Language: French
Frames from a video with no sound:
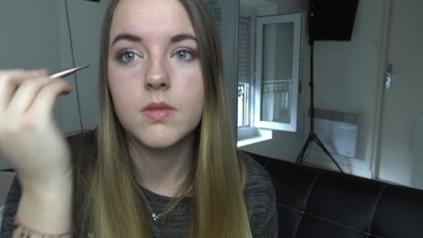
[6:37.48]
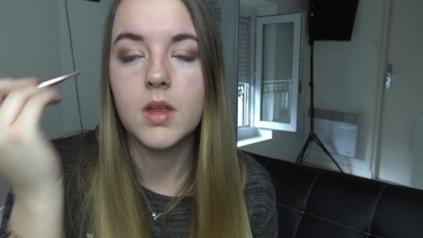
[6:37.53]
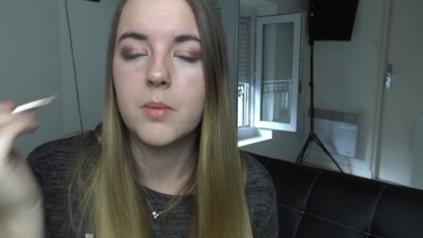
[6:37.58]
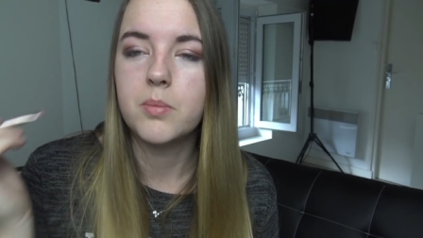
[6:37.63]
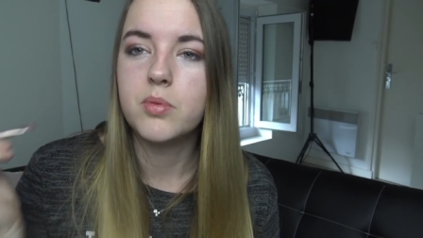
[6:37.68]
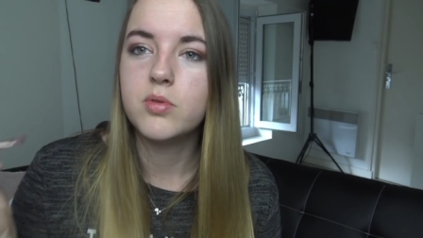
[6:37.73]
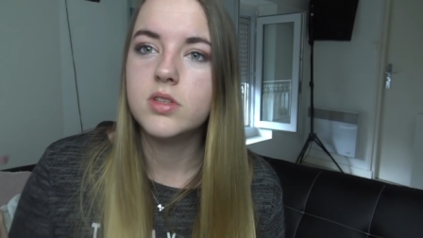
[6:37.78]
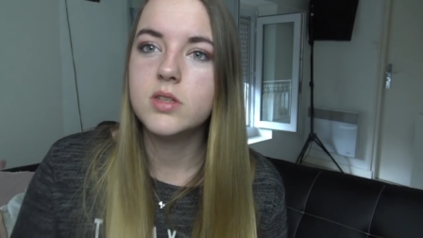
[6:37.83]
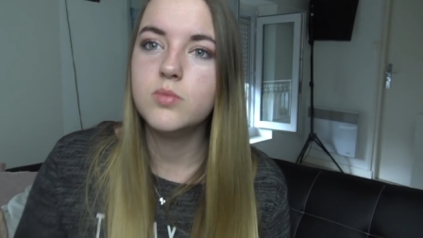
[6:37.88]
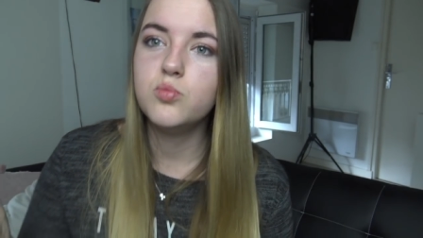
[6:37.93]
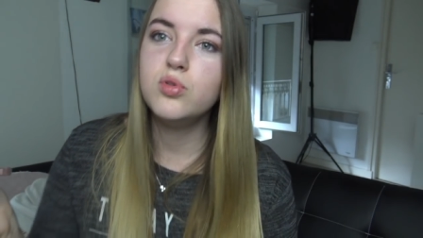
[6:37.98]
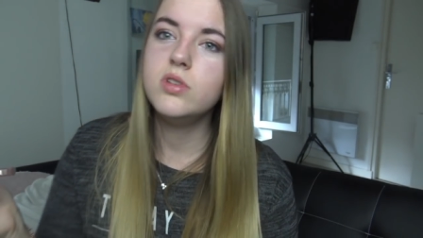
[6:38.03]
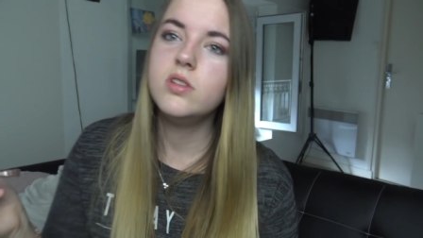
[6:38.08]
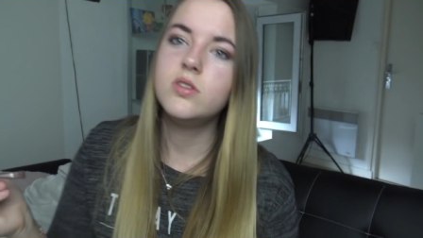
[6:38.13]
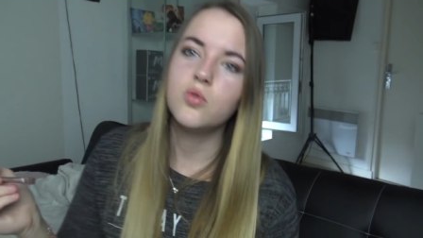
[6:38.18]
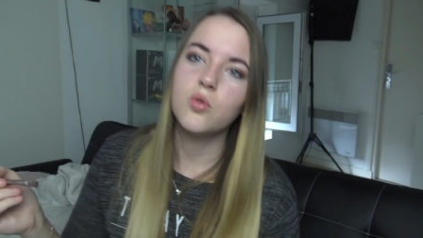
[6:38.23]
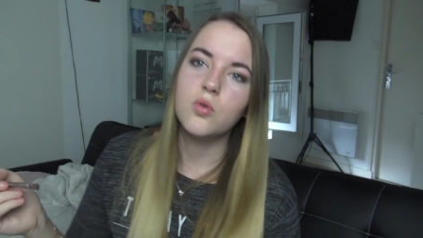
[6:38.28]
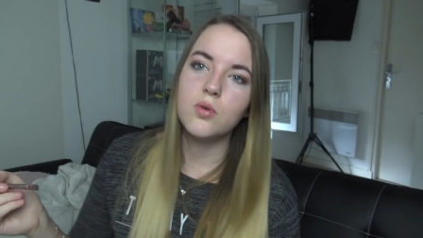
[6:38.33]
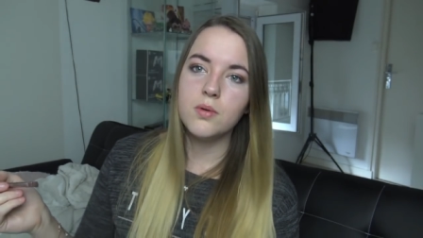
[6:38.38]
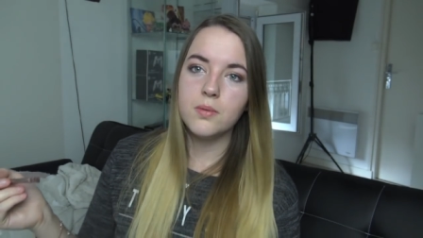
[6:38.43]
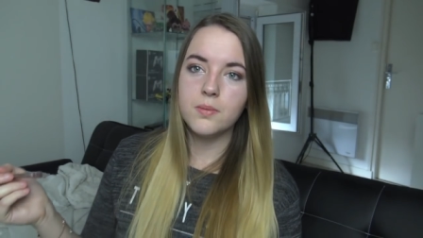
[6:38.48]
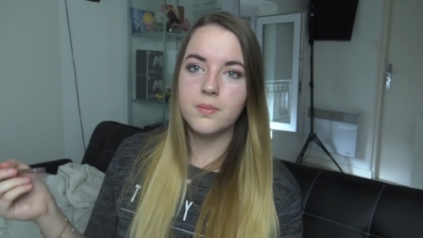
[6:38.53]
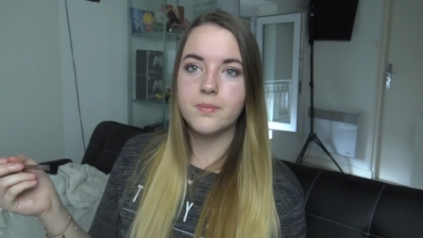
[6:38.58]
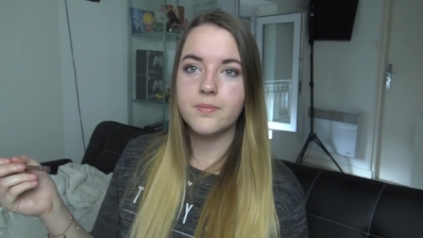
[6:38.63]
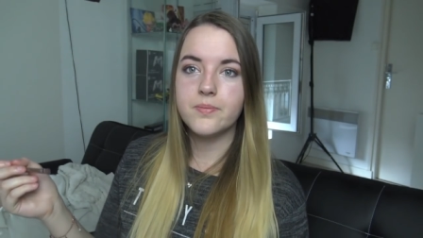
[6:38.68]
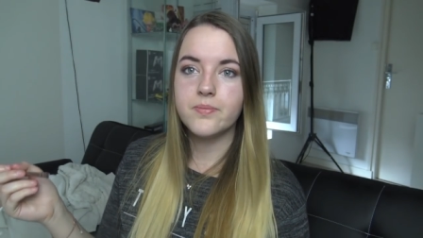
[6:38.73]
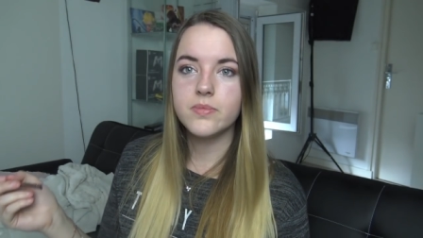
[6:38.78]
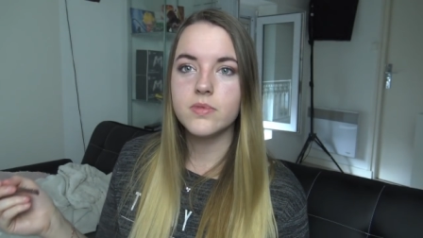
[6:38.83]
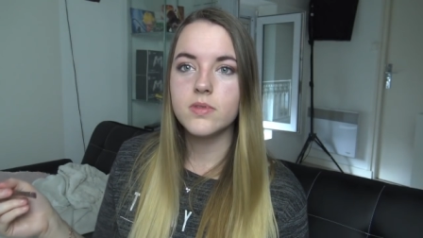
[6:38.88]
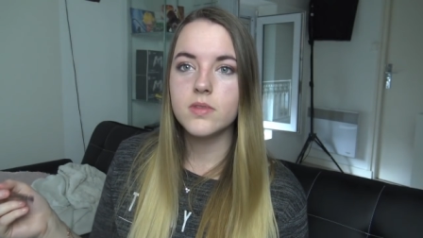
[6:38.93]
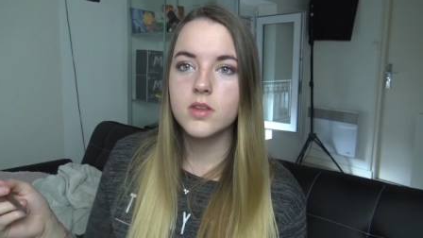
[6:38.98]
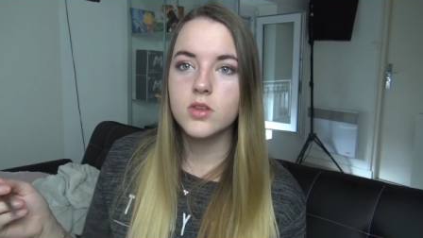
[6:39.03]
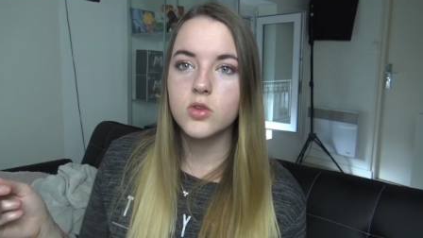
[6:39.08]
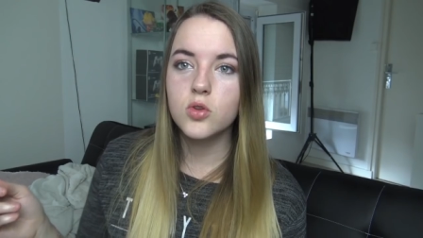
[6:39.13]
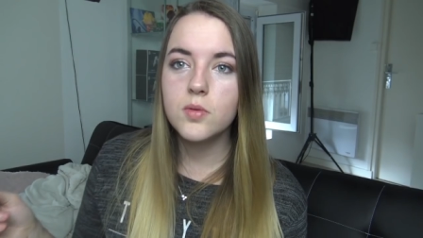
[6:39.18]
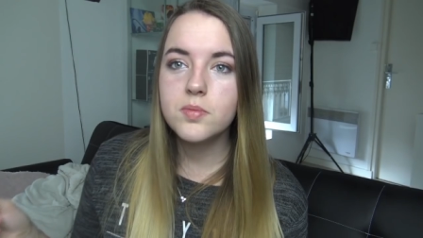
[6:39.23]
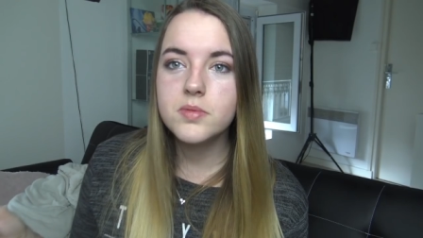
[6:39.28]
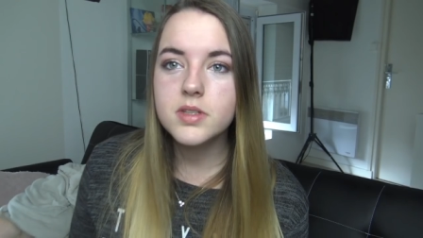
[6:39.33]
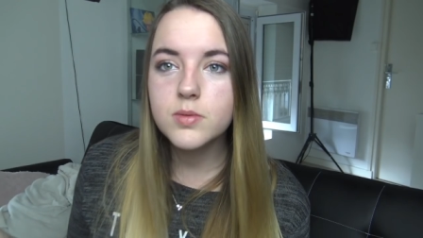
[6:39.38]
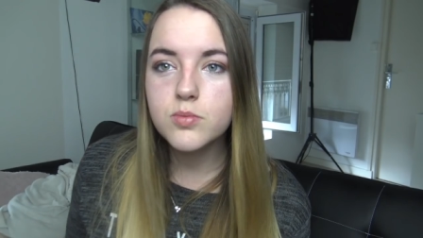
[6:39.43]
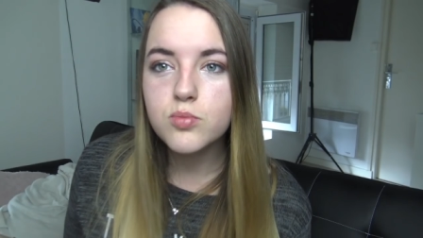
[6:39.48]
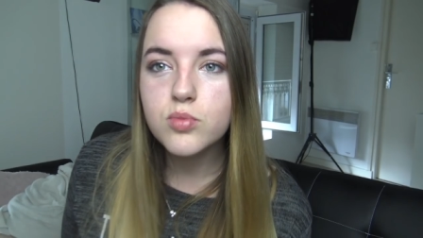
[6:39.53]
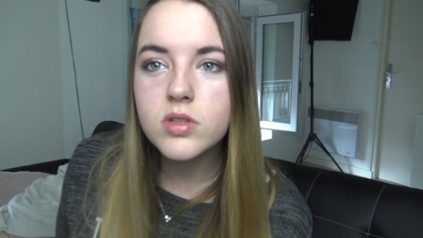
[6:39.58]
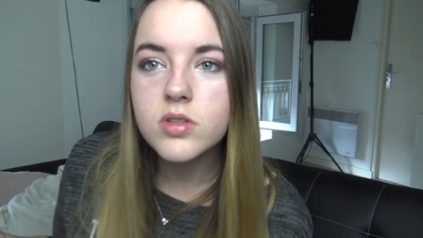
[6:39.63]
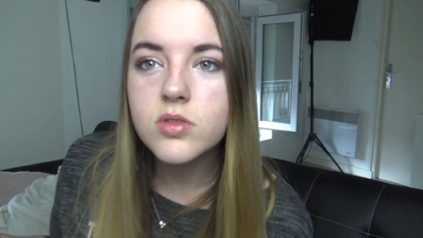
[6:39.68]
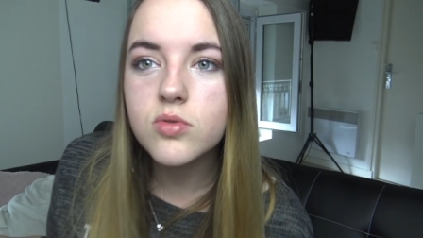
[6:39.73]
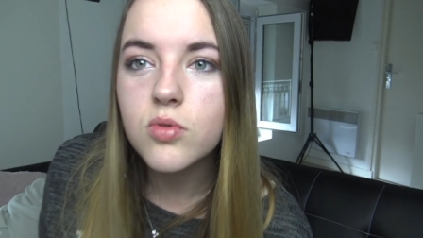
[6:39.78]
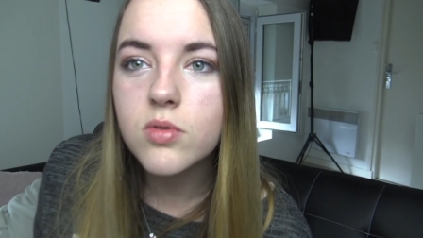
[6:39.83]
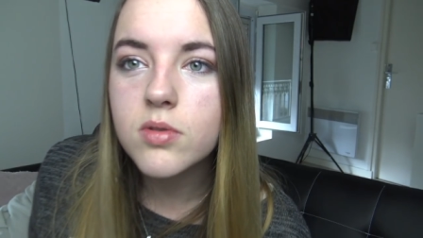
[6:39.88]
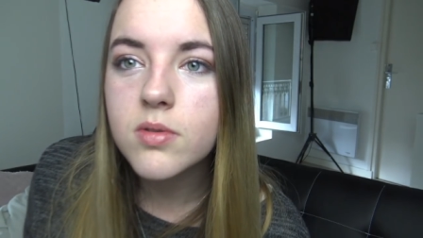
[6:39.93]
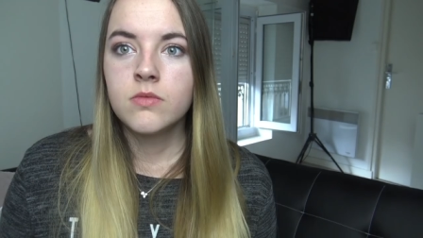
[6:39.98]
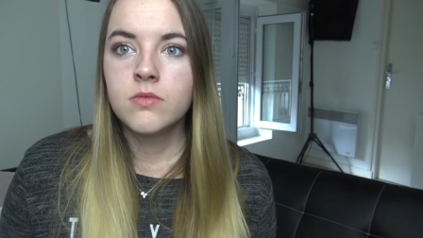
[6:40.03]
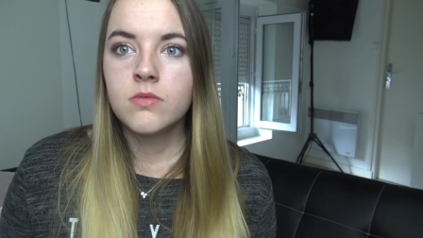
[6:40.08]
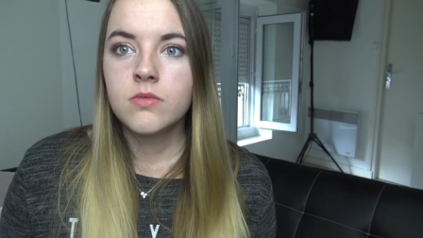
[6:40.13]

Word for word: Un petit buisson. Deux petits buissons.